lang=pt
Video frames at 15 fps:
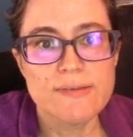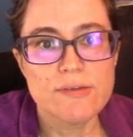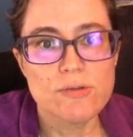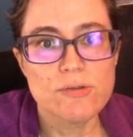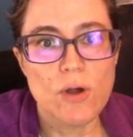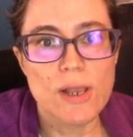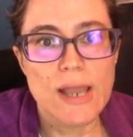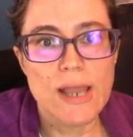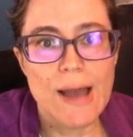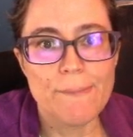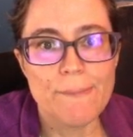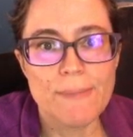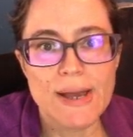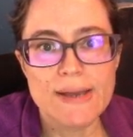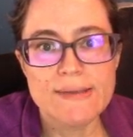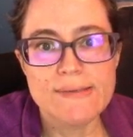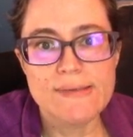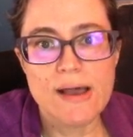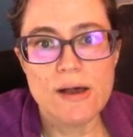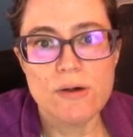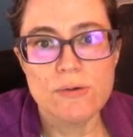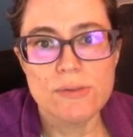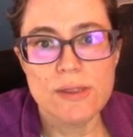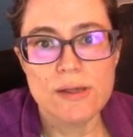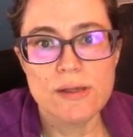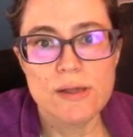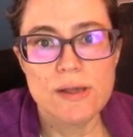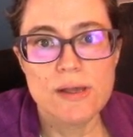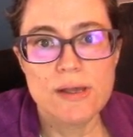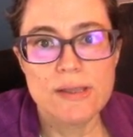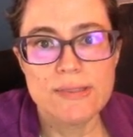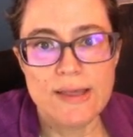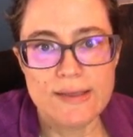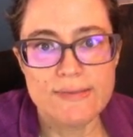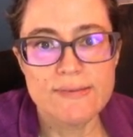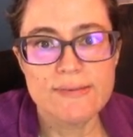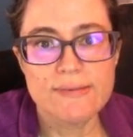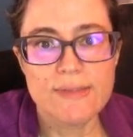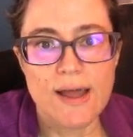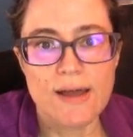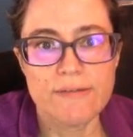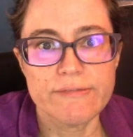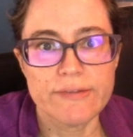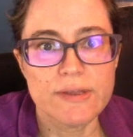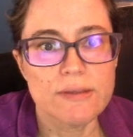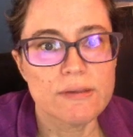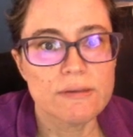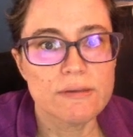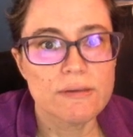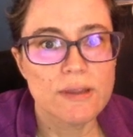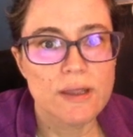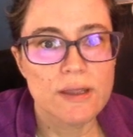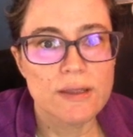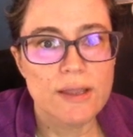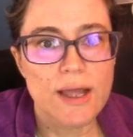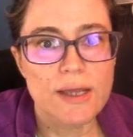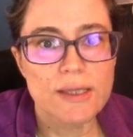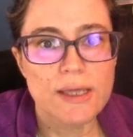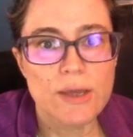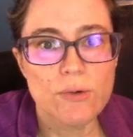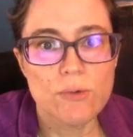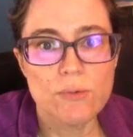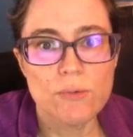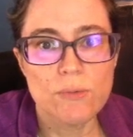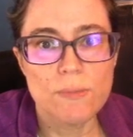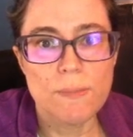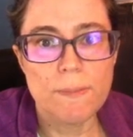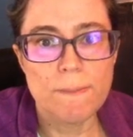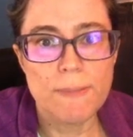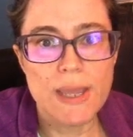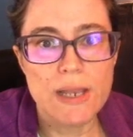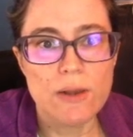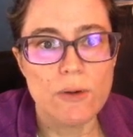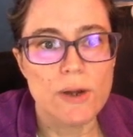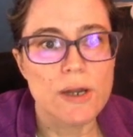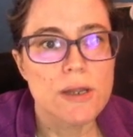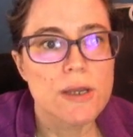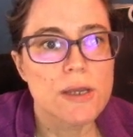você escolhe a mais alta das estáveis, tá? Que é o melhor.